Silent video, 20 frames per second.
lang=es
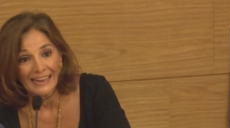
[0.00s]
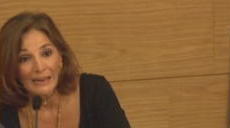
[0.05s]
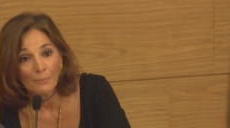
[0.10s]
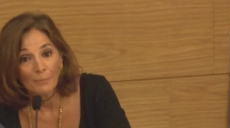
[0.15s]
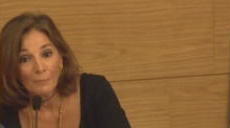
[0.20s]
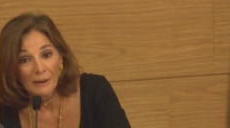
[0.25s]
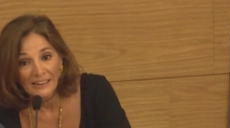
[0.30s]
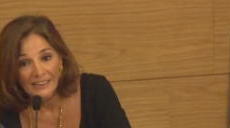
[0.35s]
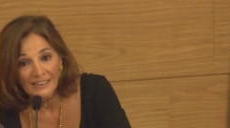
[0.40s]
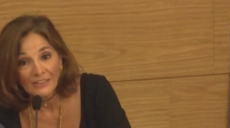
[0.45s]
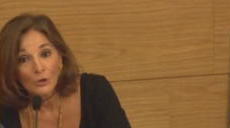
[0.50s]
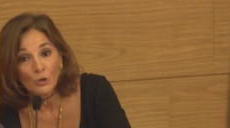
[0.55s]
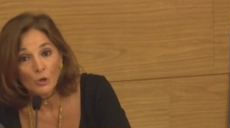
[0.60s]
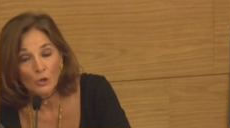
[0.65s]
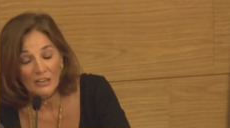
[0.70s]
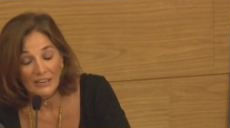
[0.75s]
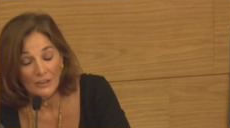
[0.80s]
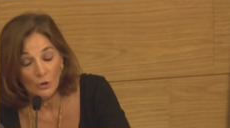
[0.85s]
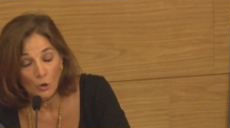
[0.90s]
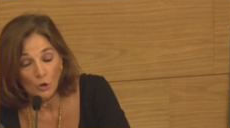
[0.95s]
el pánico
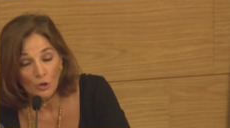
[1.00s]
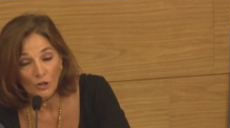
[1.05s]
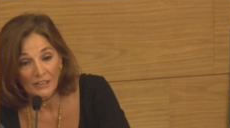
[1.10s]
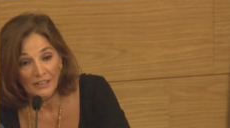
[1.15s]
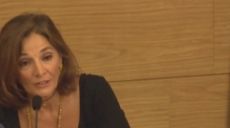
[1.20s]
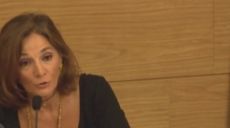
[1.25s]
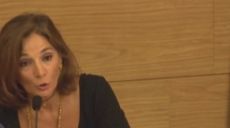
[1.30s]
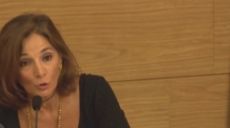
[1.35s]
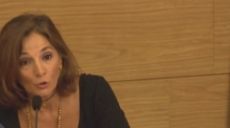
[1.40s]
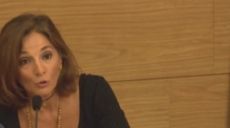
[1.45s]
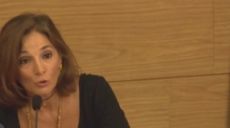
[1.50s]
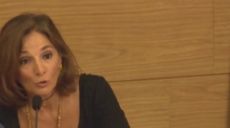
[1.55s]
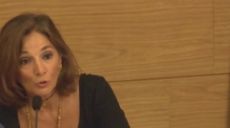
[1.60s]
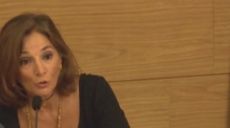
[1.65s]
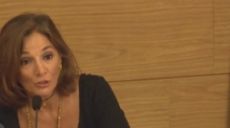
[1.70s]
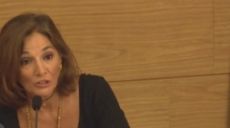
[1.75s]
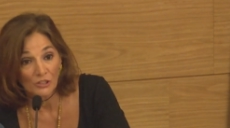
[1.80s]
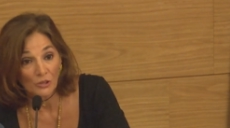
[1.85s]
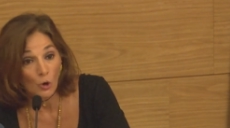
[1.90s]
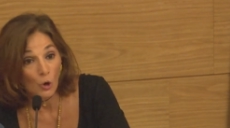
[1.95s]
recorre todos
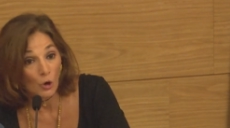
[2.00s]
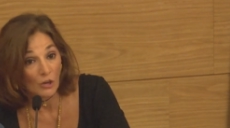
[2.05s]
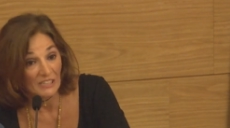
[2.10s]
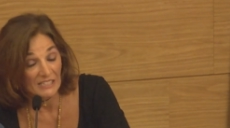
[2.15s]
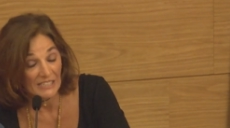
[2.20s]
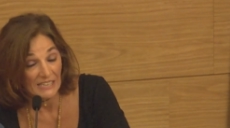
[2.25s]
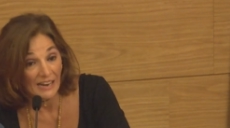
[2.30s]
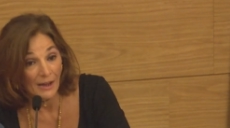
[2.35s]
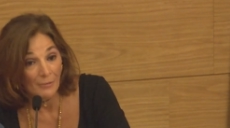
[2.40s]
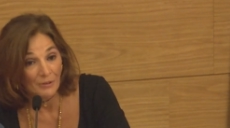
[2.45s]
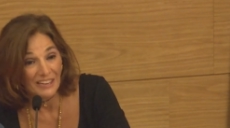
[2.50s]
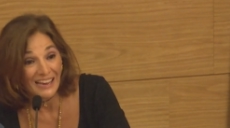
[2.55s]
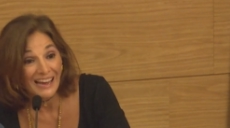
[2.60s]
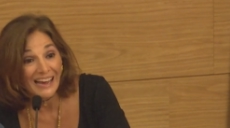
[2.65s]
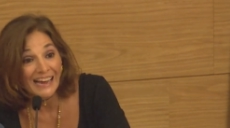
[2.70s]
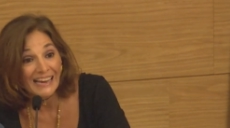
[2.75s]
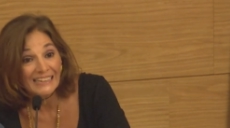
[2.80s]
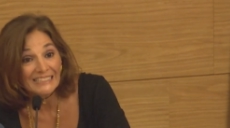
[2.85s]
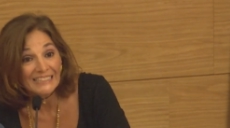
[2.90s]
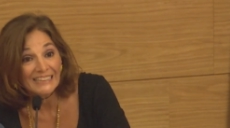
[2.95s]
los rincones de la
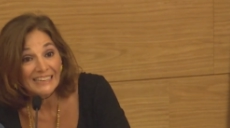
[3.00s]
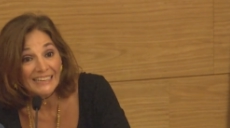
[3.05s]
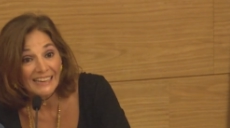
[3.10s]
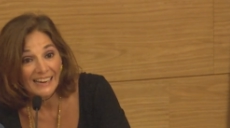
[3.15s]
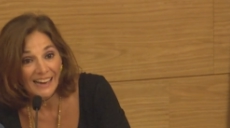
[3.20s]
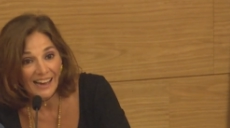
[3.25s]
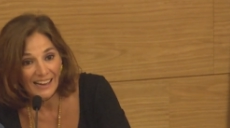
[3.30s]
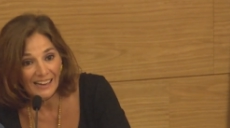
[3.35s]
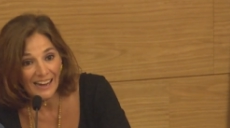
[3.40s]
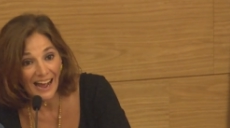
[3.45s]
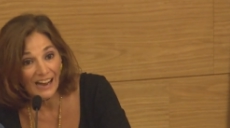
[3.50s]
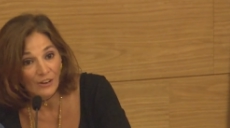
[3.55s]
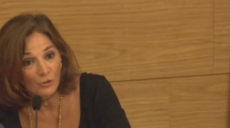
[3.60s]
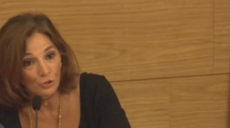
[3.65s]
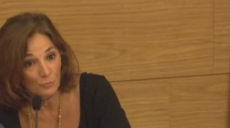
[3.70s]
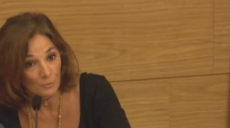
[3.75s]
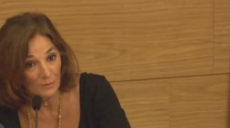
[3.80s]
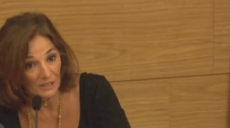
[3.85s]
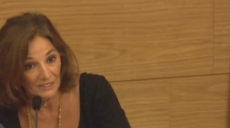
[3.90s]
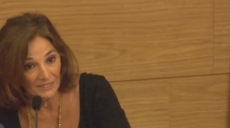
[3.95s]
villa hasta llegar a
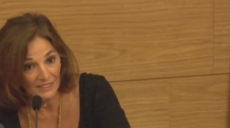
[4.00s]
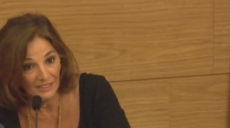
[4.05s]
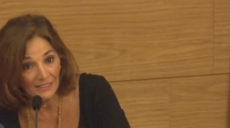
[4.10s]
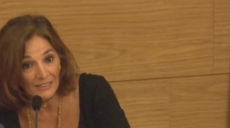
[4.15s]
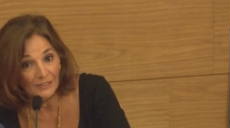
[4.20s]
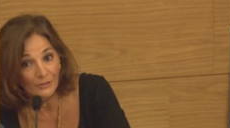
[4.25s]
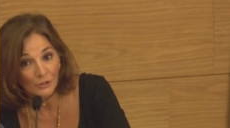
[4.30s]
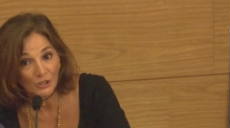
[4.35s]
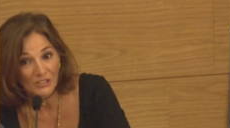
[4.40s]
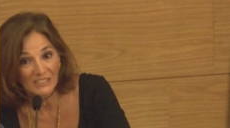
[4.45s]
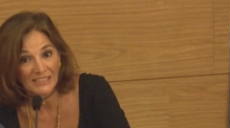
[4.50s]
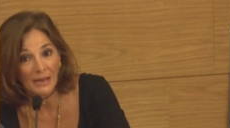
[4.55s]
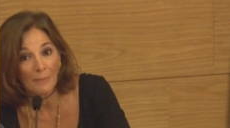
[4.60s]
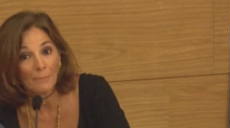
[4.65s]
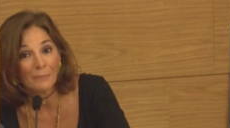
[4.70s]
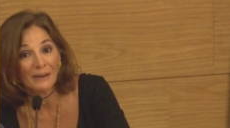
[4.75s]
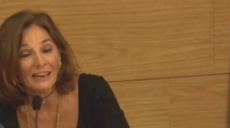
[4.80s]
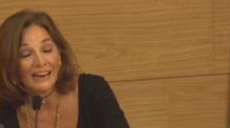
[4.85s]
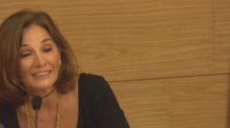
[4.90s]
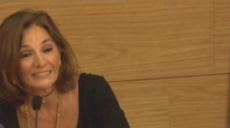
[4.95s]
los mentideros,
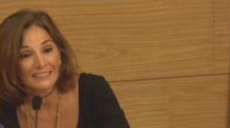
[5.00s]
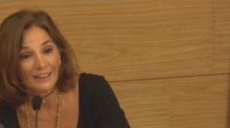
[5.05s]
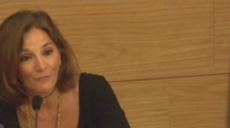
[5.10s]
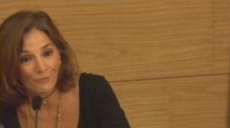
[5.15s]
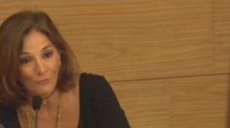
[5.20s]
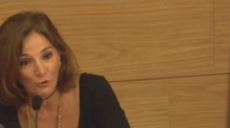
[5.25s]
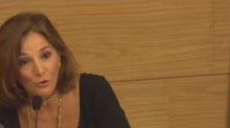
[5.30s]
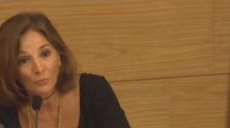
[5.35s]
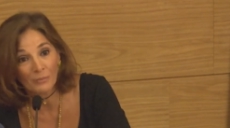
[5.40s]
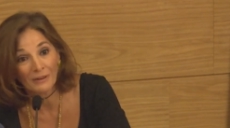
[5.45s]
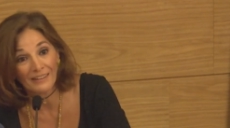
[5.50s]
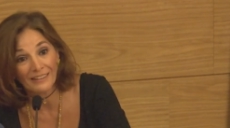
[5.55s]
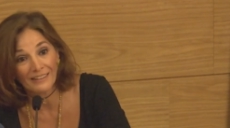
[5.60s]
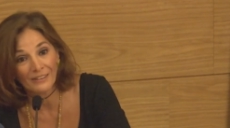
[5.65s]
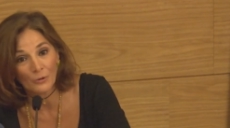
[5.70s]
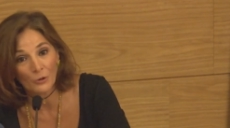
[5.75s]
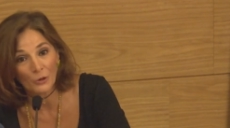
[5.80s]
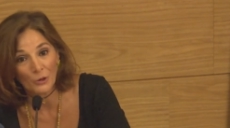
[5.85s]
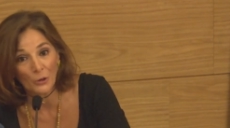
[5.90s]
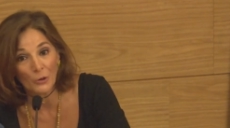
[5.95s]
esa plataforma
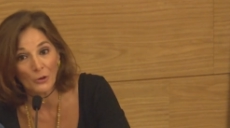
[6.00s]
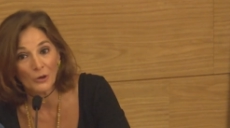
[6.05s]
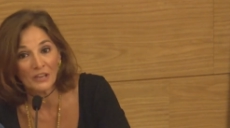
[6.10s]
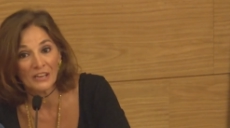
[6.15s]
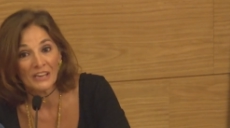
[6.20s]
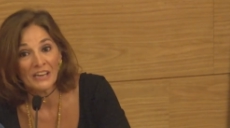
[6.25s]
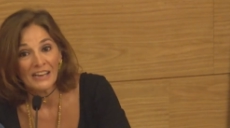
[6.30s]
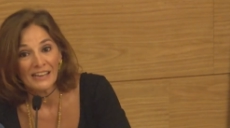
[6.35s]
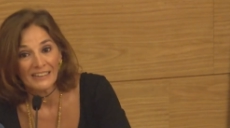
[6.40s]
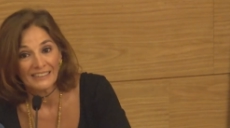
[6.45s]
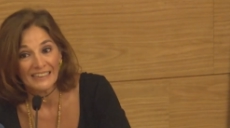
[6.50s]
de lo que hoy,